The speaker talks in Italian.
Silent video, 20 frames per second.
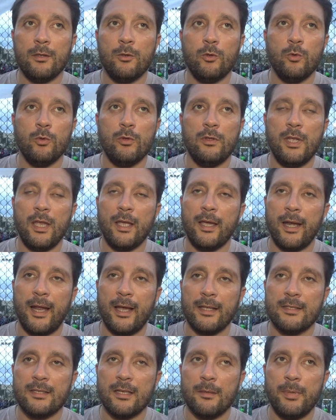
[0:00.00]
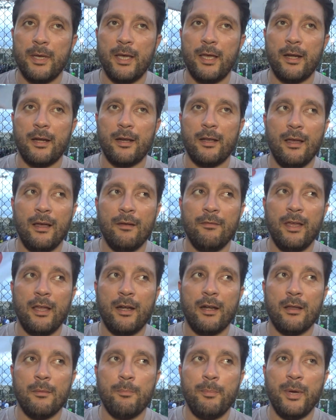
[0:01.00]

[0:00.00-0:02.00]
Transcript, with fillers: a tutti e grazie per aver